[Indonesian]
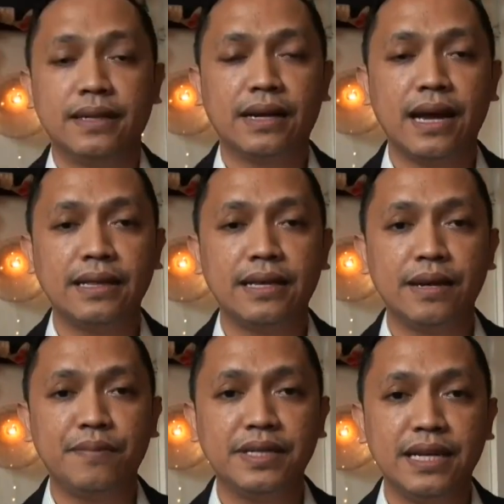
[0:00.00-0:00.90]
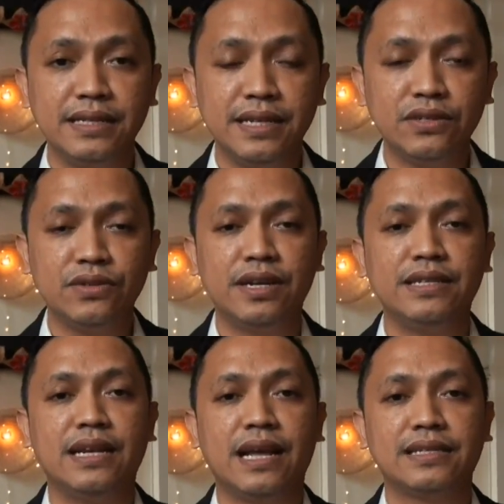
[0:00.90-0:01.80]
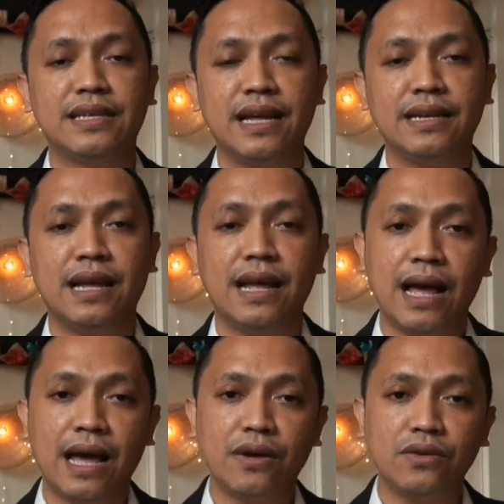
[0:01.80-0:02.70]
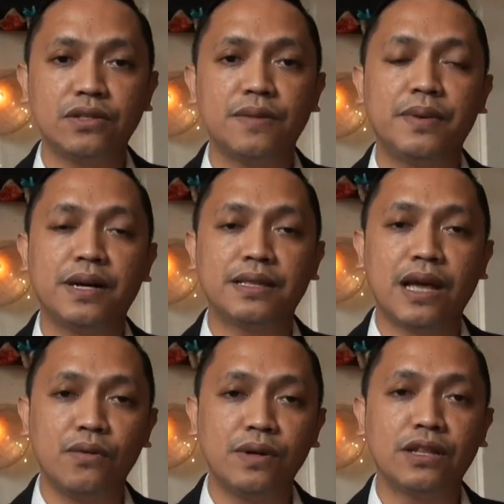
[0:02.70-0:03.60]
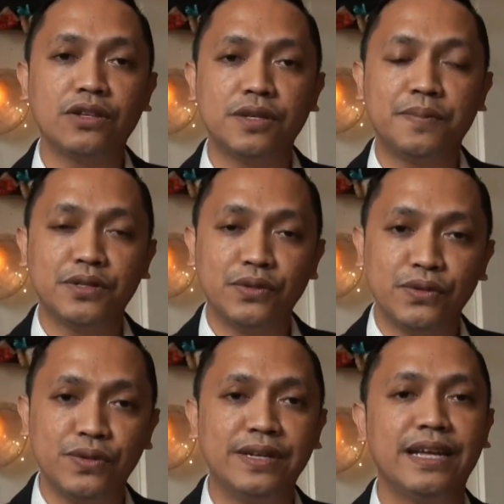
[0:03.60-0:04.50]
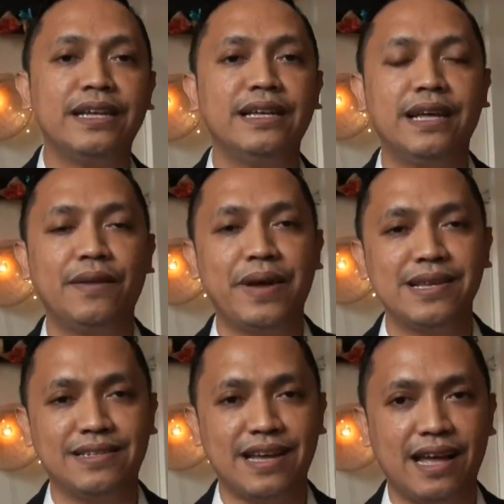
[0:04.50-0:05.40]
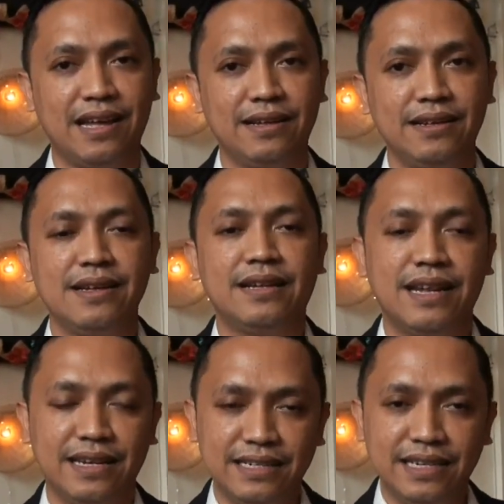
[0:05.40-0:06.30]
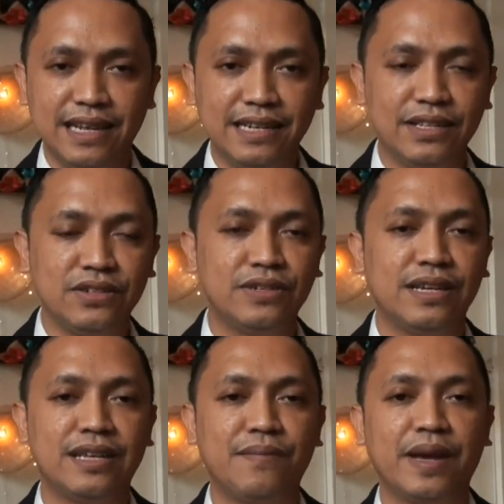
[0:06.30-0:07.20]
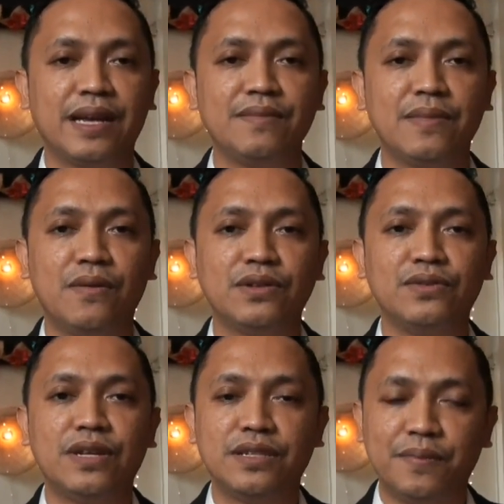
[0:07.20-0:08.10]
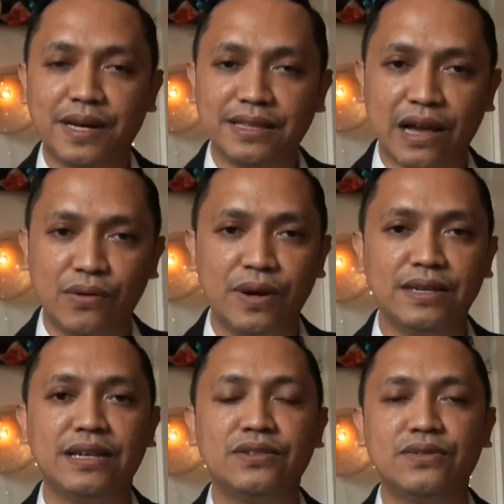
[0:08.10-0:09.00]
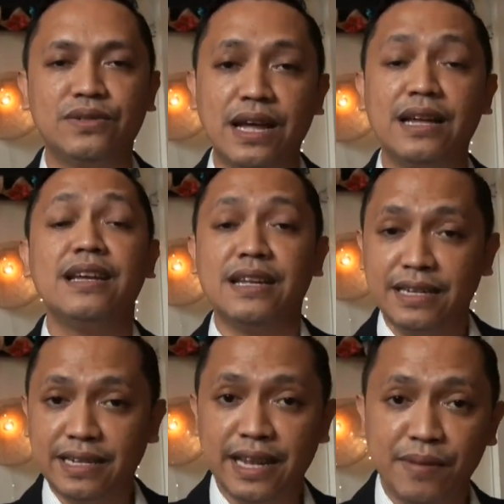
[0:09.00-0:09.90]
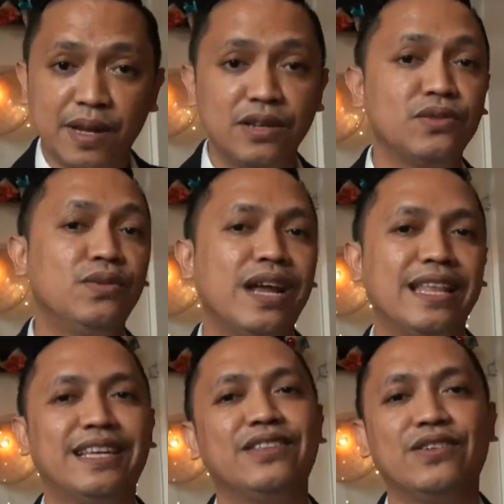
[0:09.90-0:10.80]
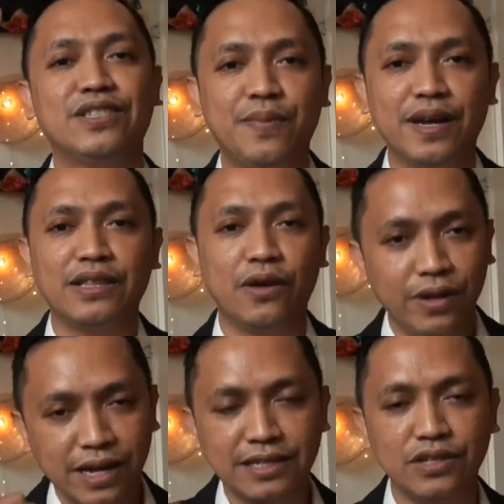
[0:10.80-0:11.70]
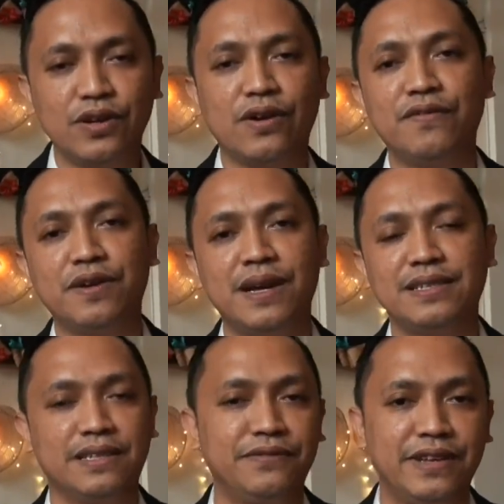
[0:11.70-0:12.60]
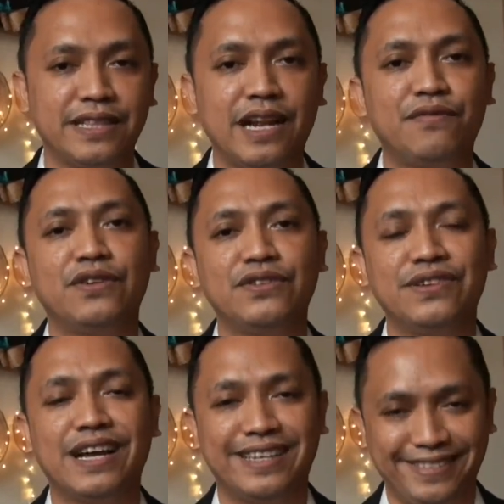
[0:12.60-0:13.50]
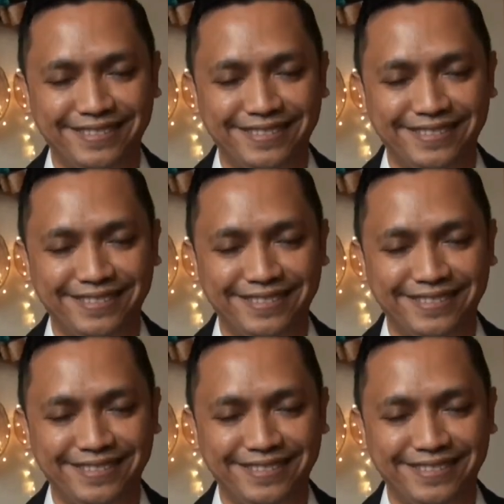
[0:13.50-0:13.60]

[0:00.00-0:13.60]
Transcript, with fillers: Terkait dengan perjanjian sudah dijelaskan harus sepengetahuan atau sepersetujuan dari LPSK. Nah di sini kan kita sudah sampaikan bahwa sudah sepengetahuan dan sudah dikirimkan surat gitu. Sepengetahuan kan saya sudah konfirmasi via telepon juga.